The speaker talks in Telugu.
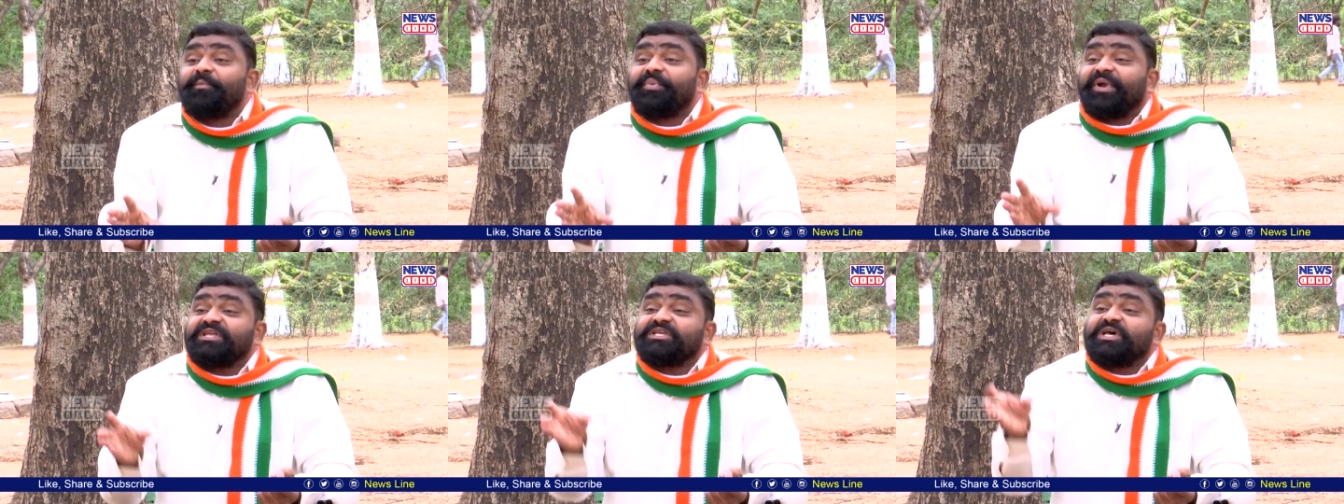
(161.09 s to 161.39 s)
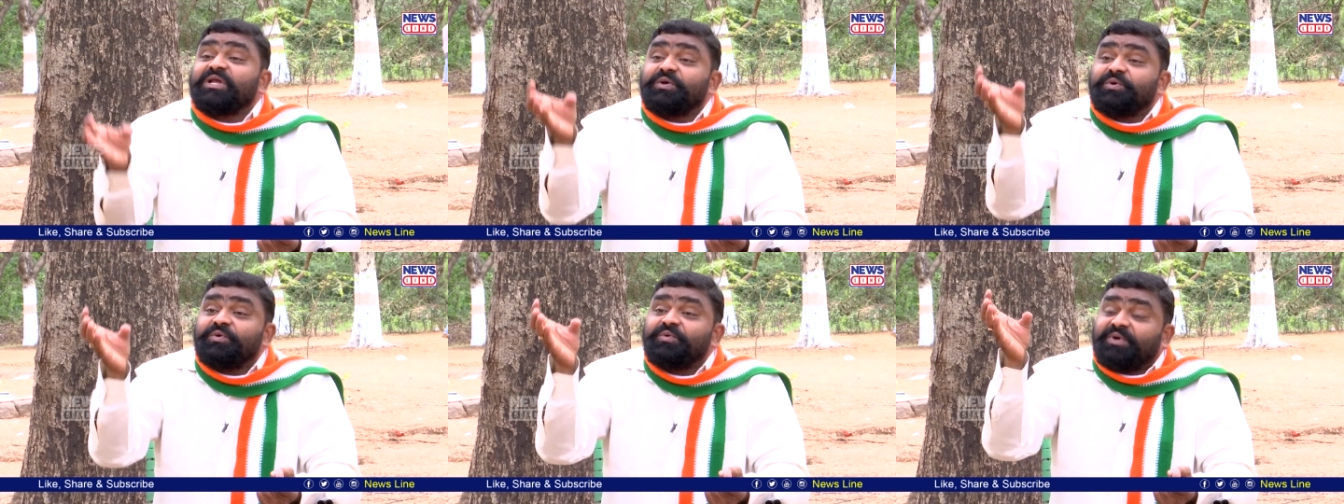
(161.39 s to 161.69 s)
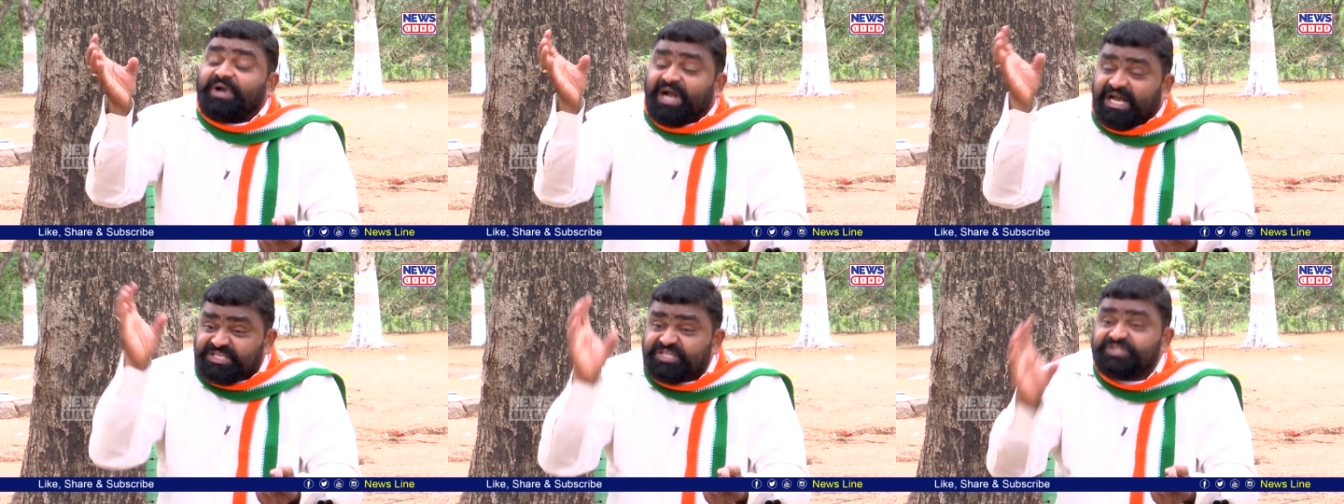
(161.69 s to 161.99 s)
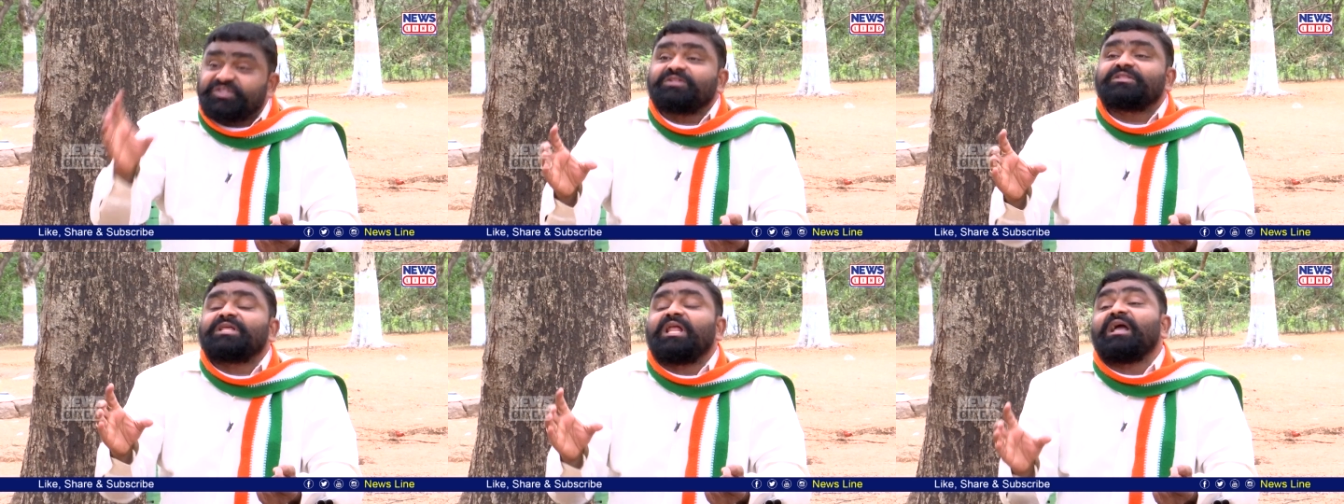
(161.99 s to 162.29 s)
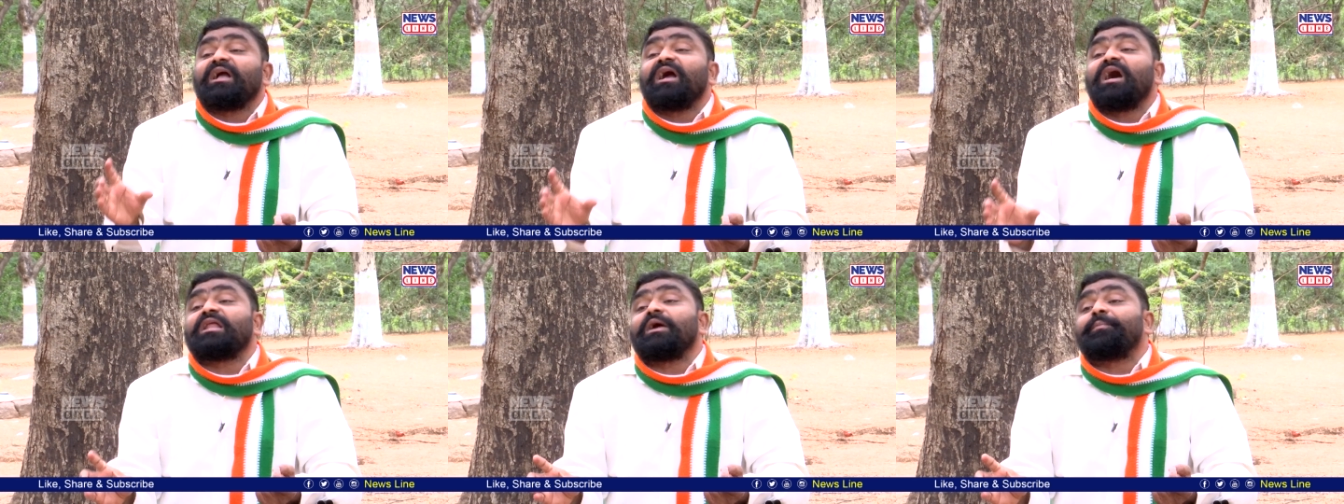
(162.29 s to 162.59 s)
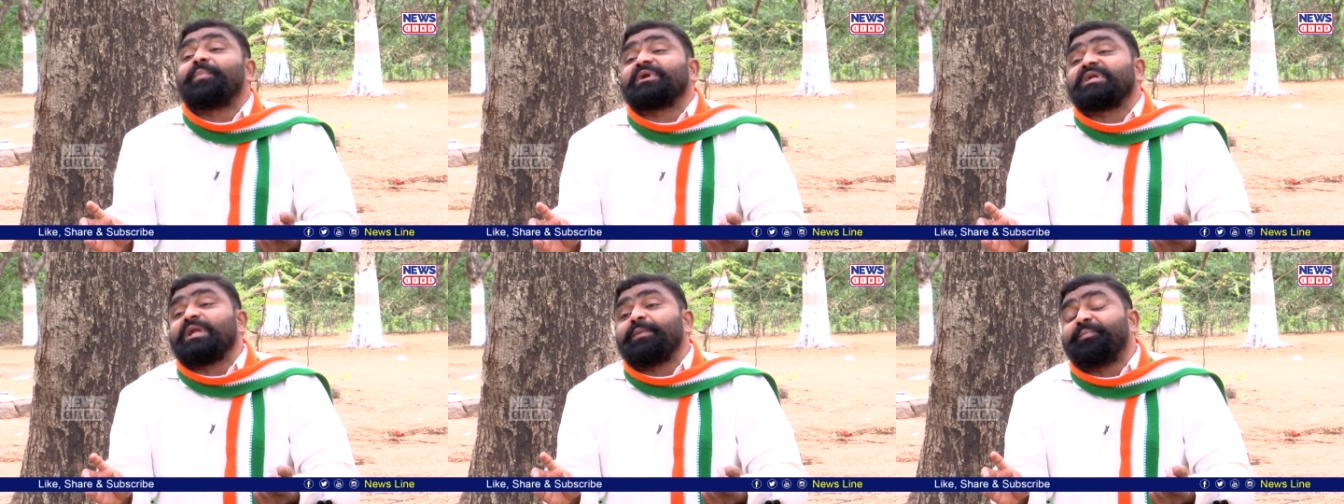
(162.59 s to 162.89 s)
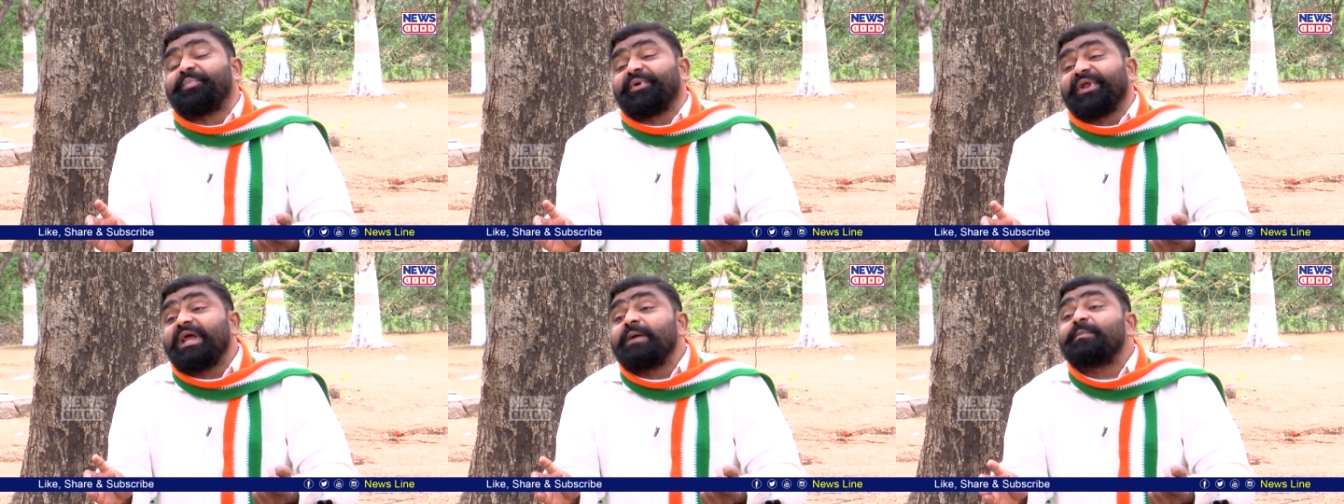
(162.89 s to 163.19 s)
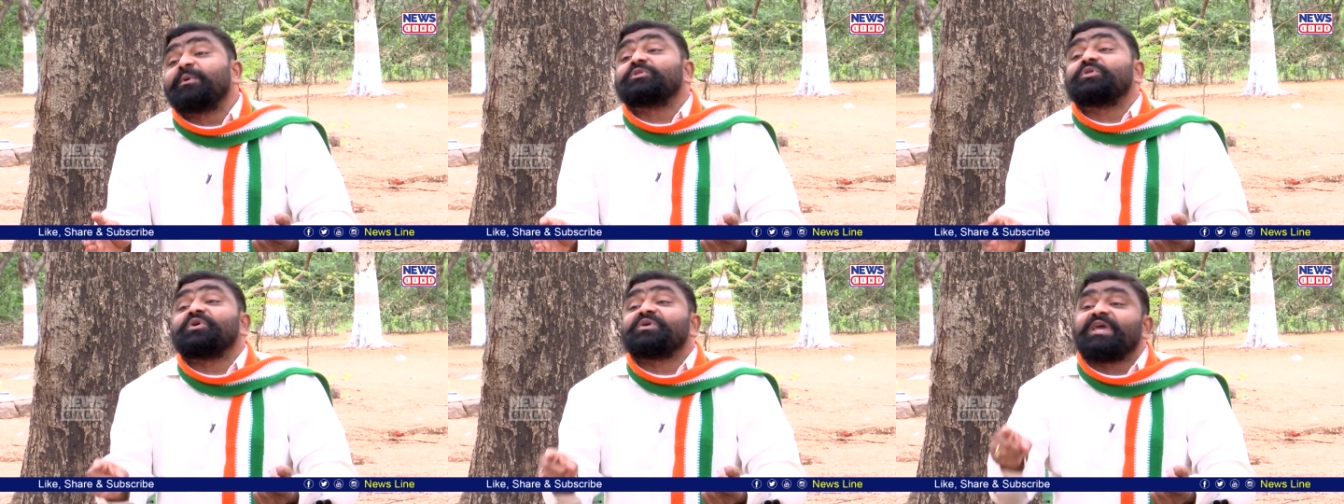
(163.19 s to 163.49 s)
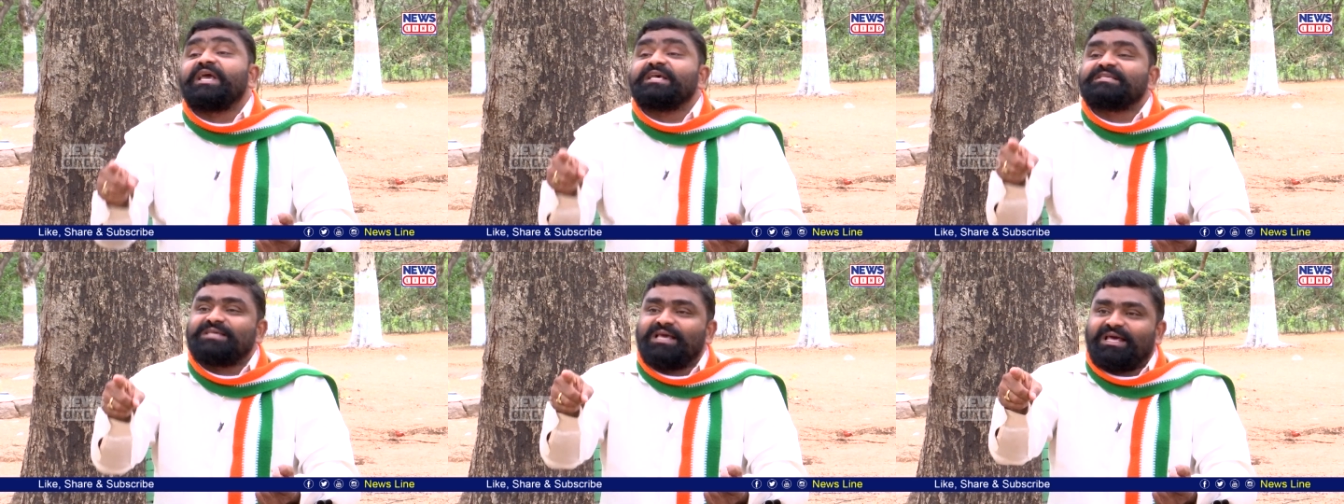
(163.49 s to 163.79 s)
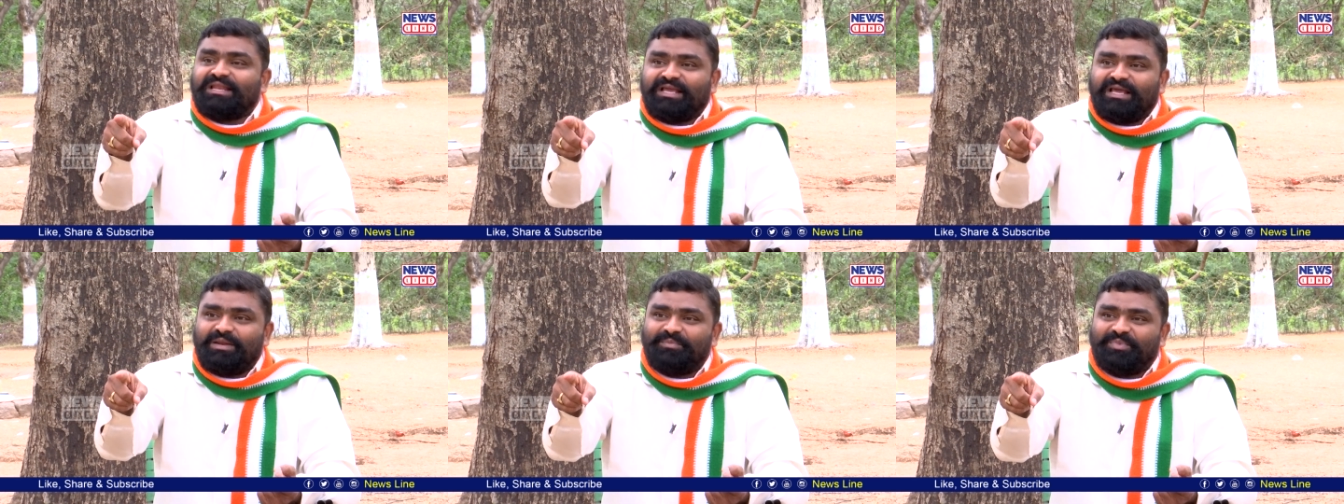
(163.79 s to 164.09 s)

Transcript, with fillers: ప్రజలు కసిత తెలంగాణ పట్ల ప్రేమతో కేసీఆర్ ని